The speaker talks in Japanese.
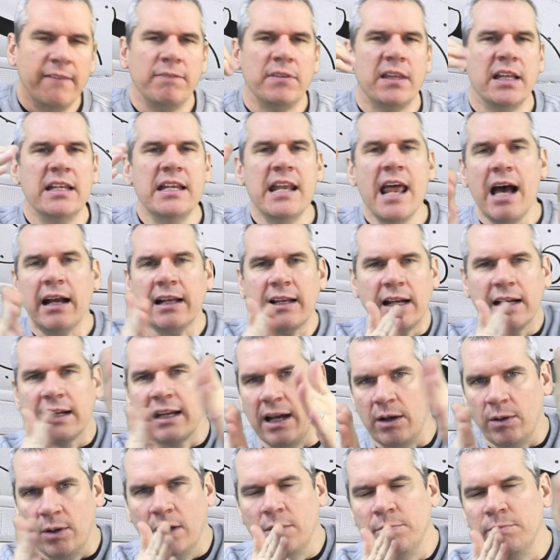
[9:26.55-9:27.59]
で、中
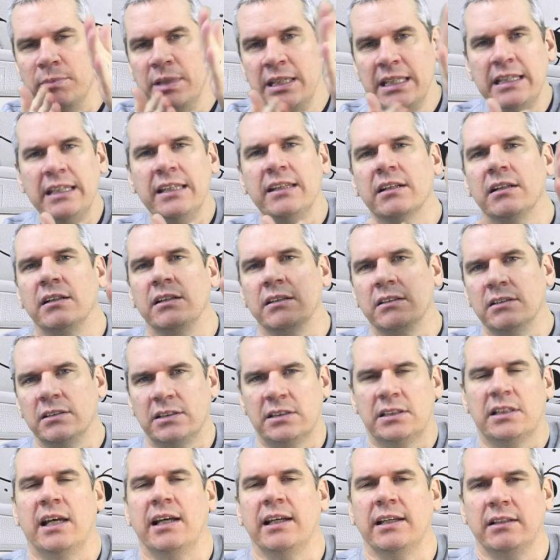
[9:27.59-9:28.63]
側、
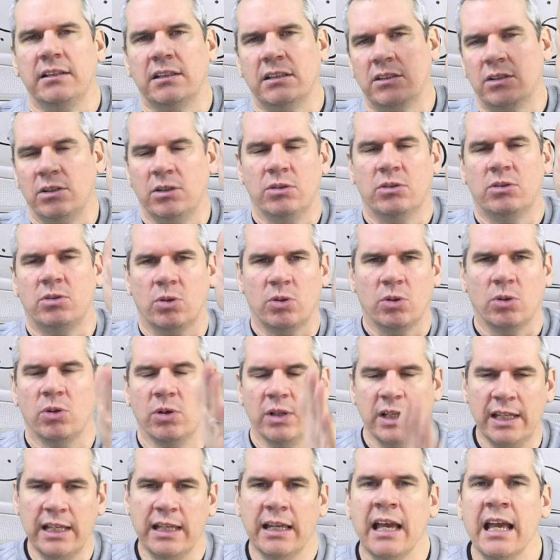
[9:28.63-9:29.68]
ミディアルサイドというところ
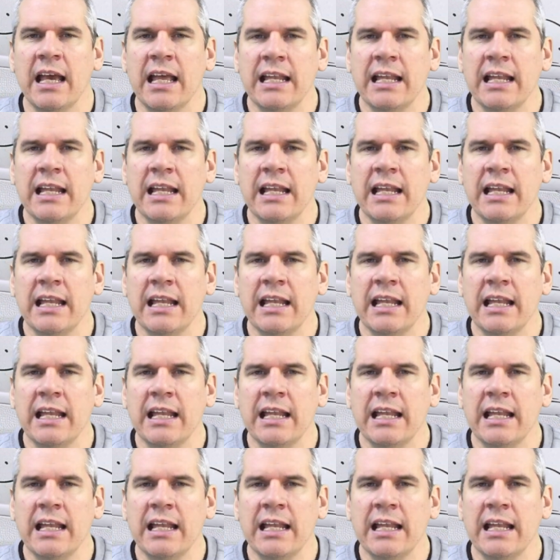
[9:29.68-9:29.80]
に